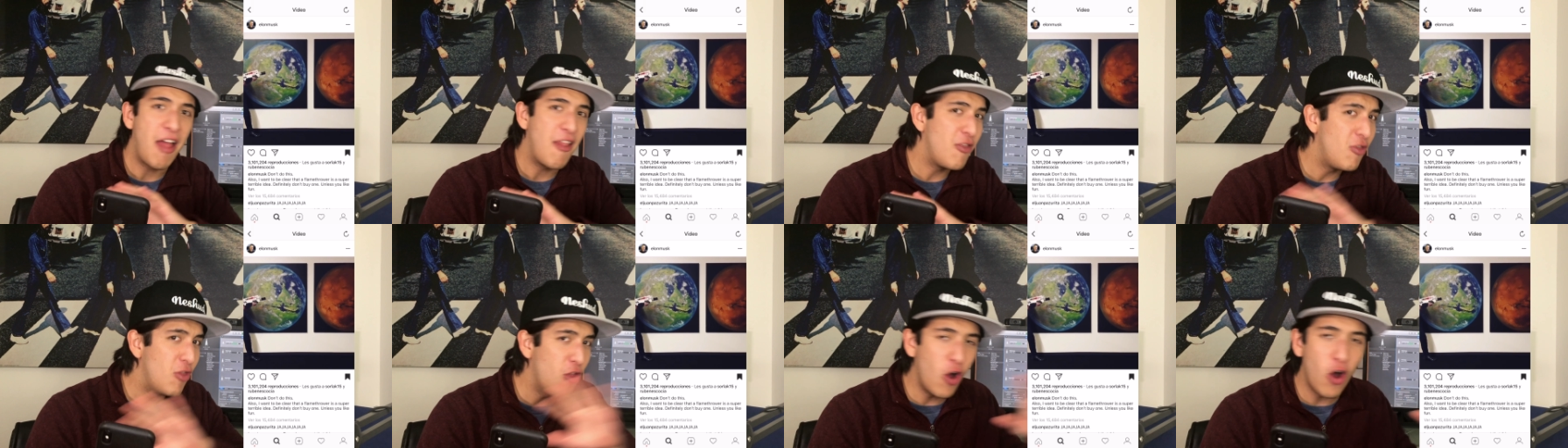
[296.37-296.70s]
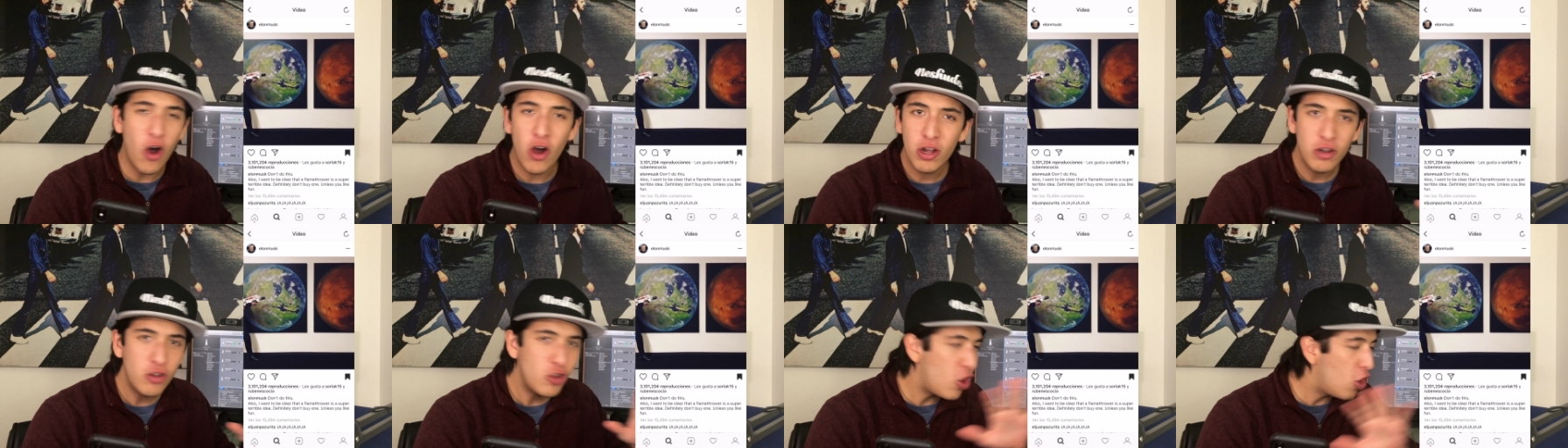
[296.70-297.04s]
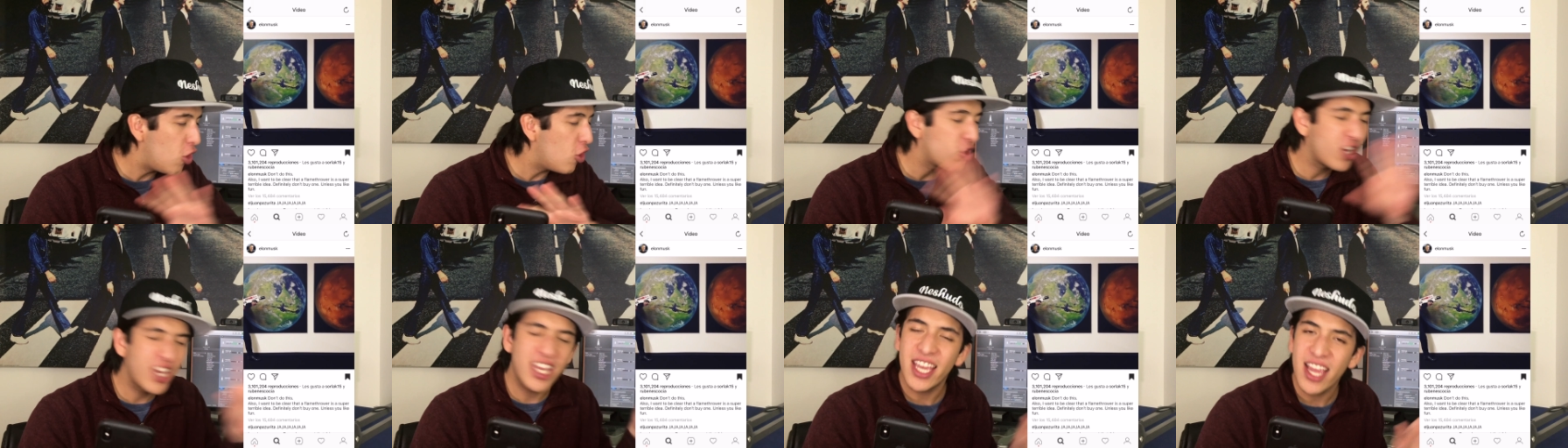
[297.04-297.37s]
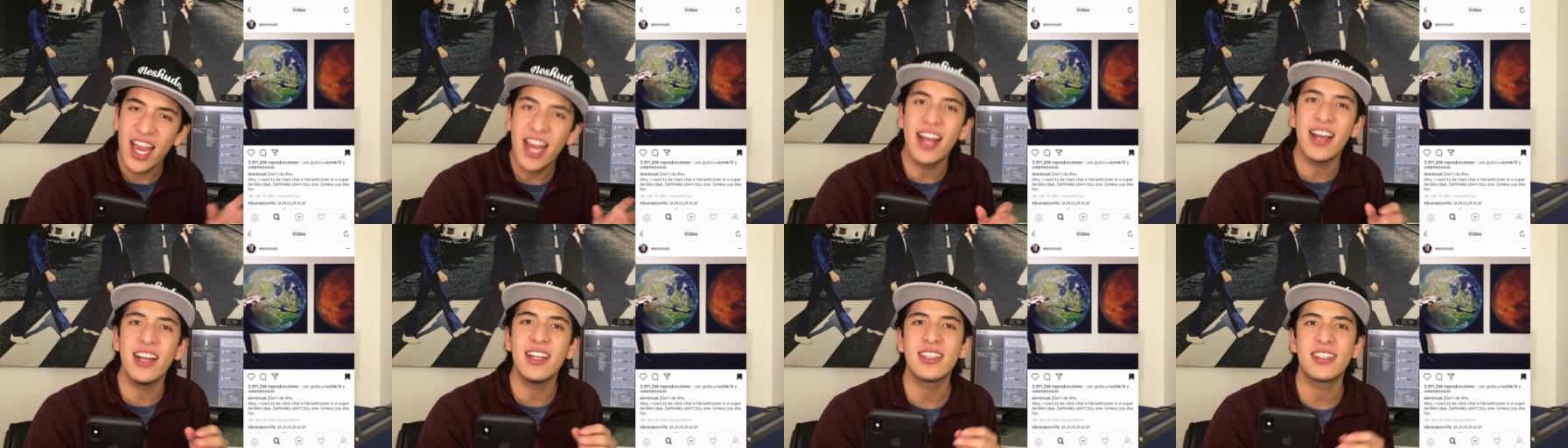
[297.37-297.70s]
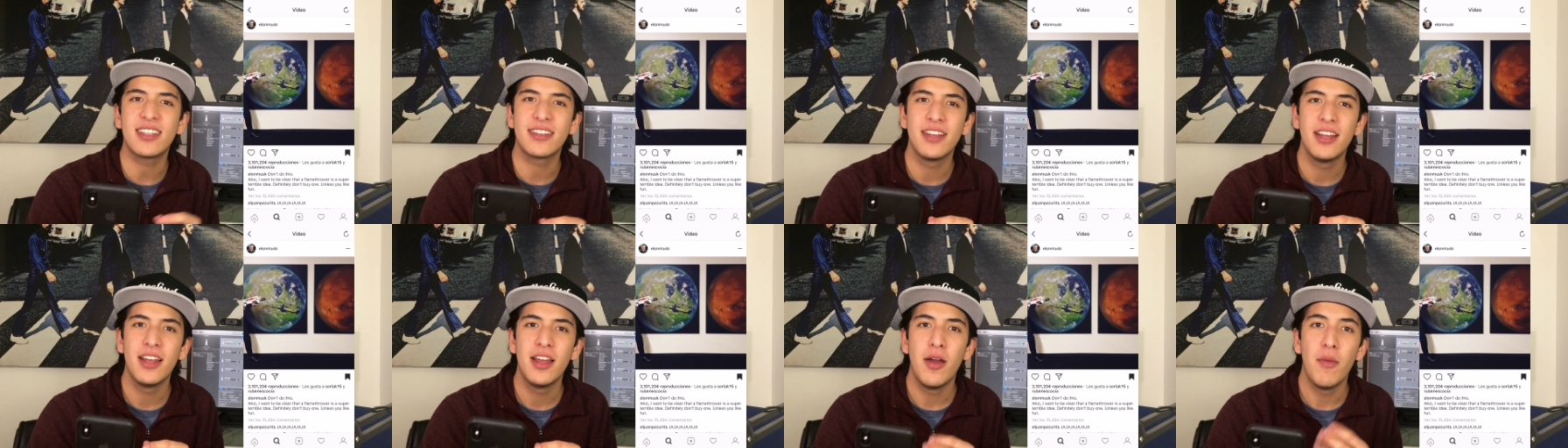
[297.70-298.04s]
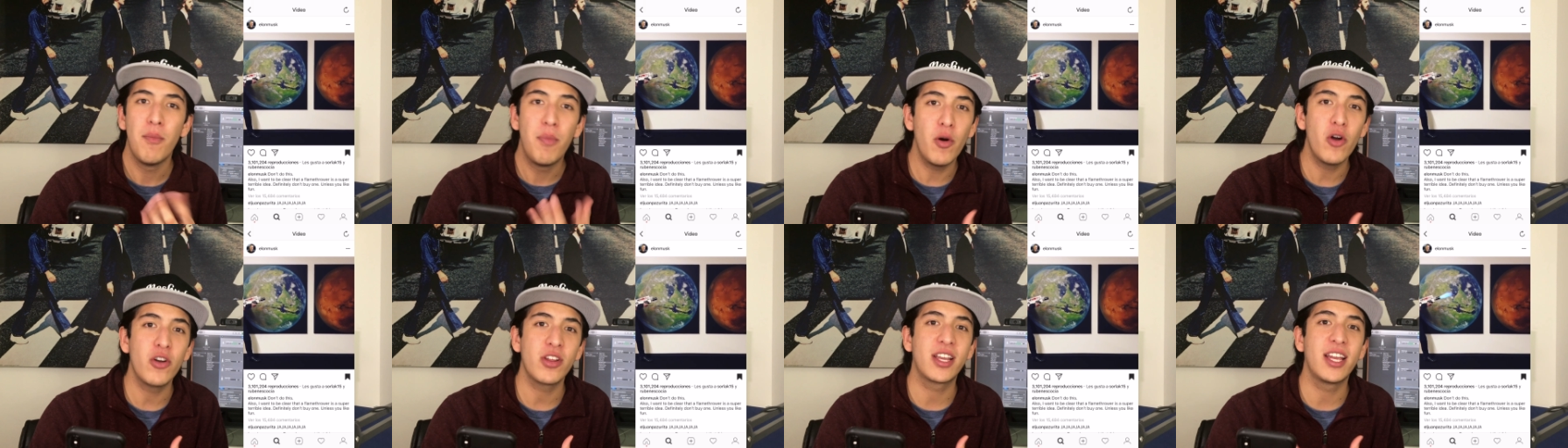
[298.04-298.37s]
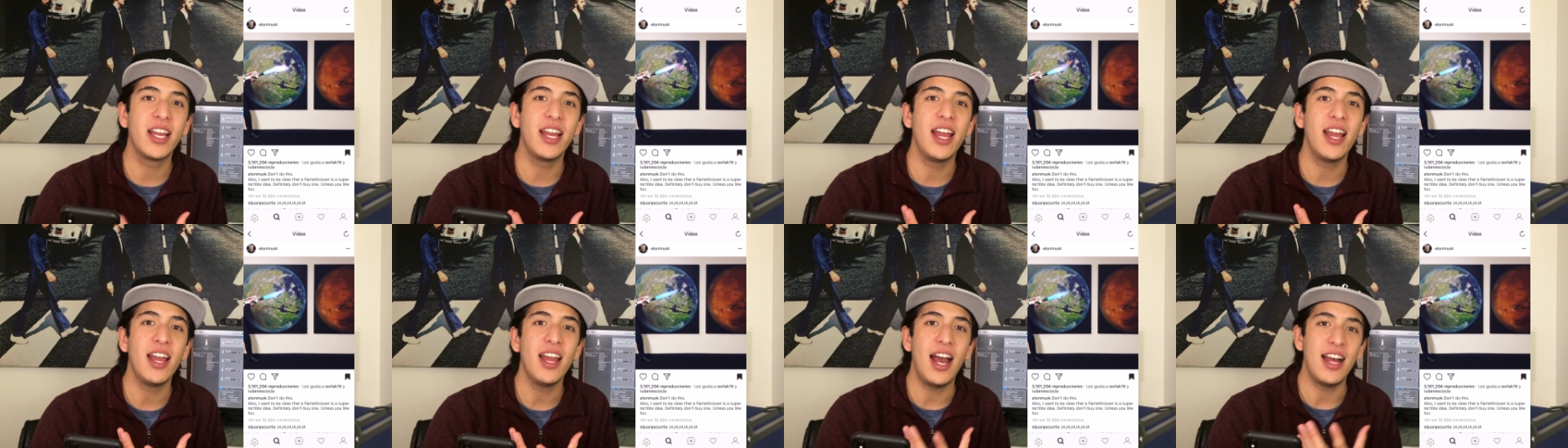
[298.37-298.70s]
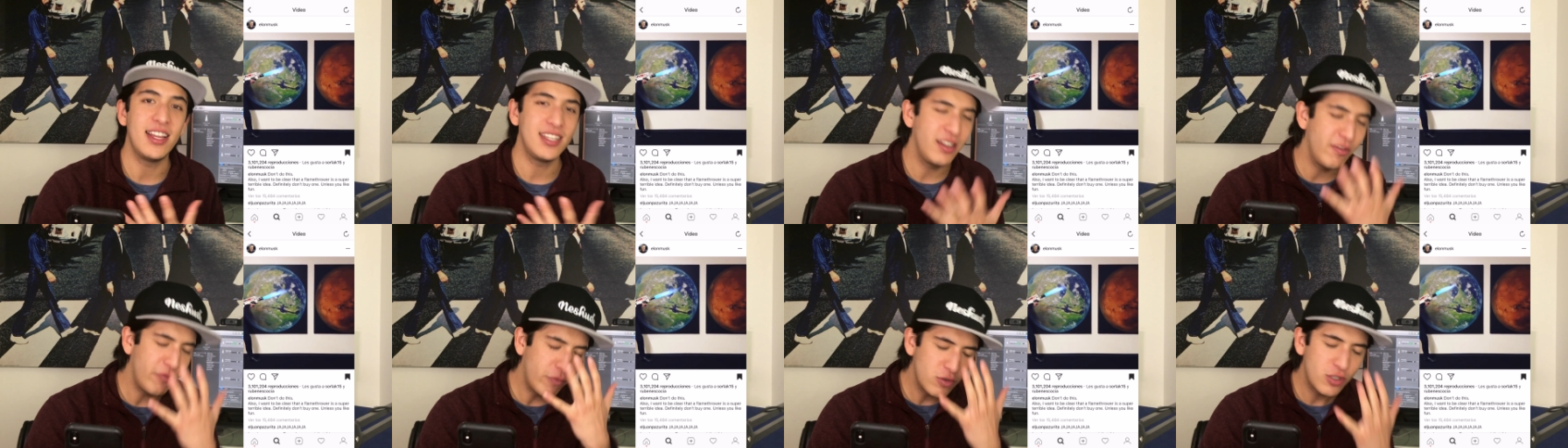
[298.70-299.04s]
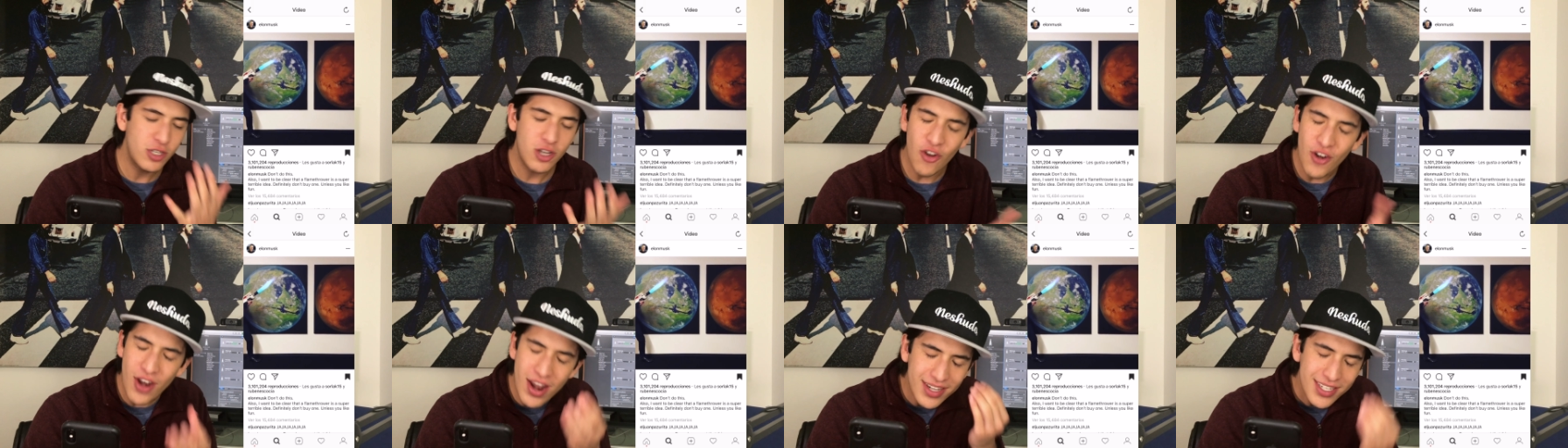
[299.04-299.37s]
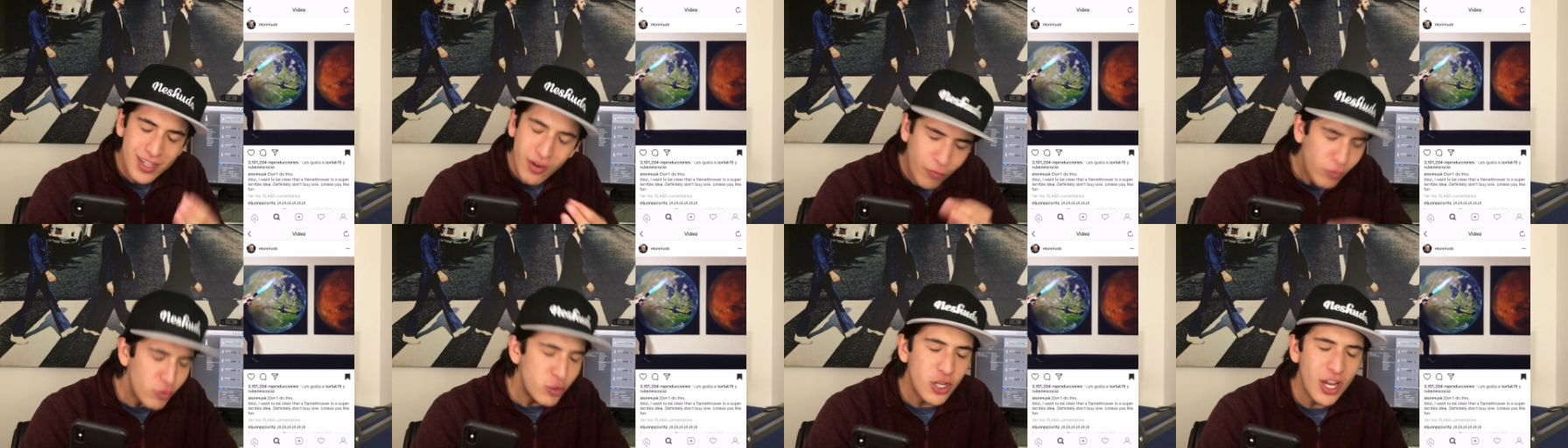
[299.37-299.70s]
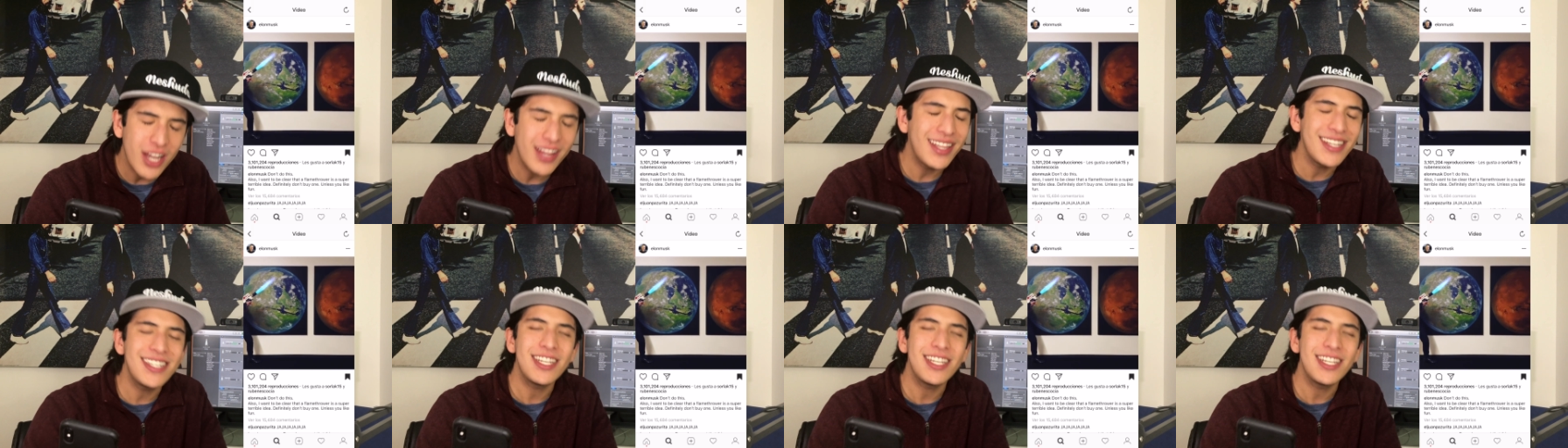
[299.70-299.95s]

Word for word: no, no lo quieres, porque así funciona, así funciona.